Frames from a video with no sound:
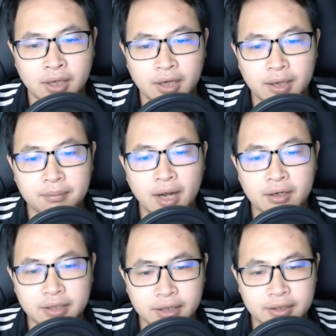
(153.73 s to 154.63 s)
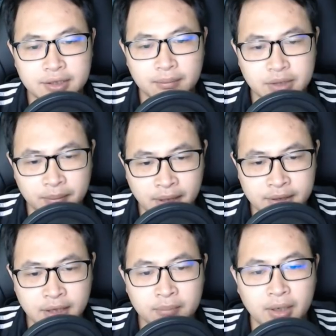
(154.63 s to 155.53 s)
nghiêm khắc nhìn chằm chằm nét
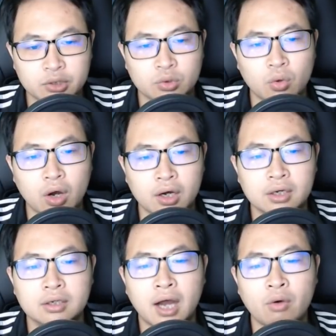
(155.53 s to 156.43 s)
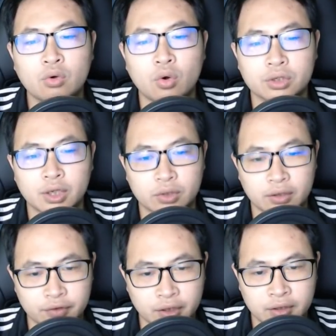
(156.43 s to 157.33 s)
sắc mặt của áo cổ tiểu
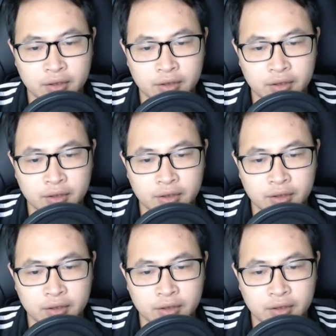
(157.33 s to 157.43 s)
thần vương.